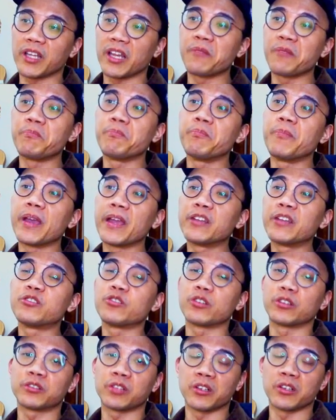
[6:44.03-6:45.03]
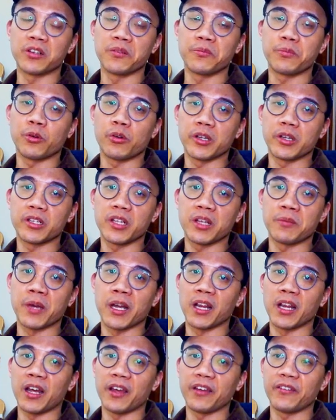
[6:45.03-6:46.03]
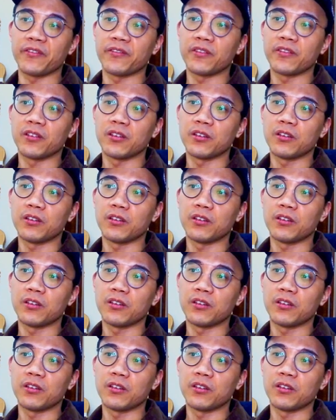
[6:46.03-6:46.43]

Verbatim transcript: a major turning point in my life.